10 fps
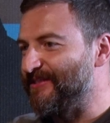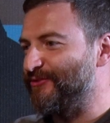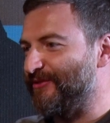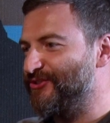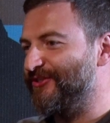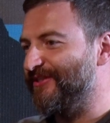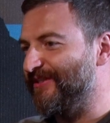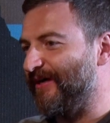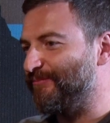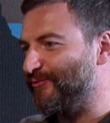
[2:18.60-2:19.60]
di
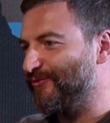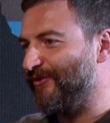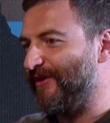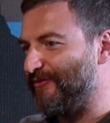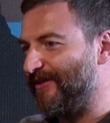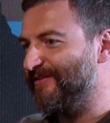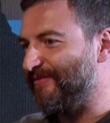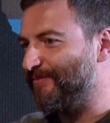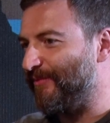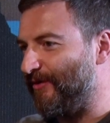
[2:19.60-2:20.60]
situazioni appunto
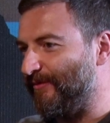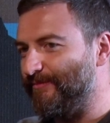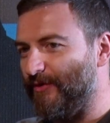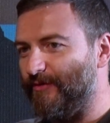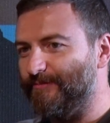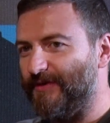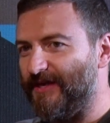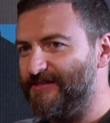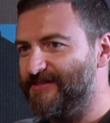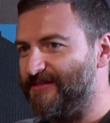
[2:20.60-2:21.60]
lavorative un po', un po',
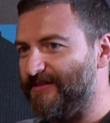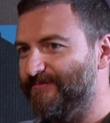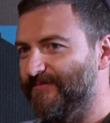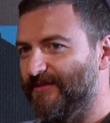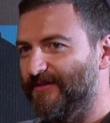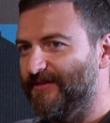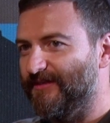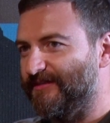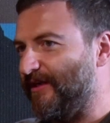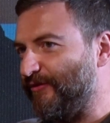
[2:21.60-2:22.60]
complesse.
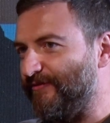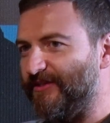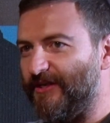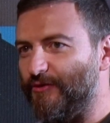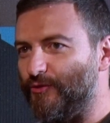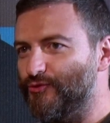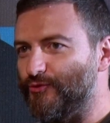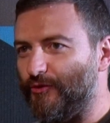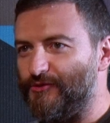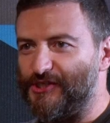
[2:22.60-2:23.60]
Tra l'altro avete
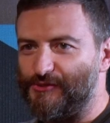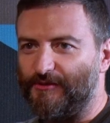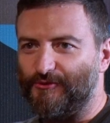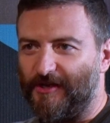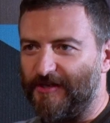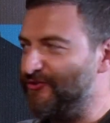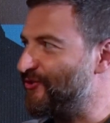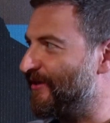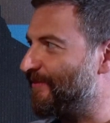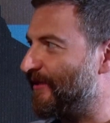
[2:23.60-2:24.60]
riconosciuto lo stesso attore che
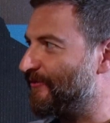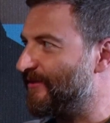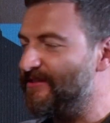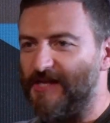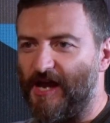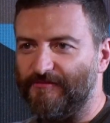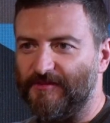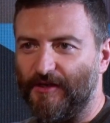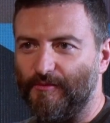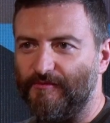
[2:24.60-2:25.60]
faceva il riparatore di
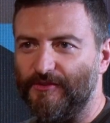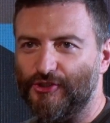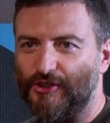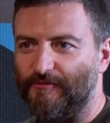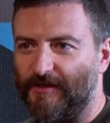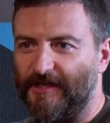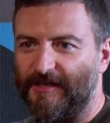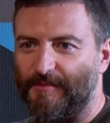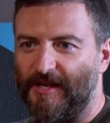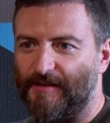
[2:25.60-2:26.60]
Santi, che come vi dicevo che è
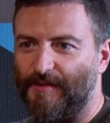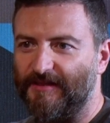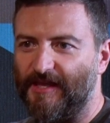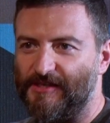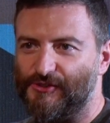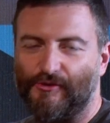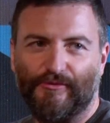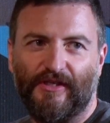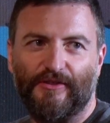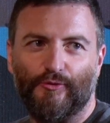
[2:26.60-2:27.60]
il cameriere
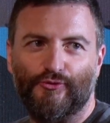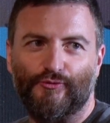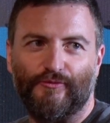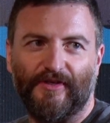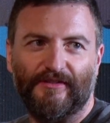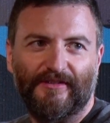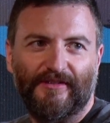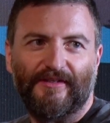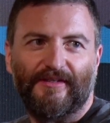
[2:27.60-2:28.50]
maldestro, Danilo Giuva,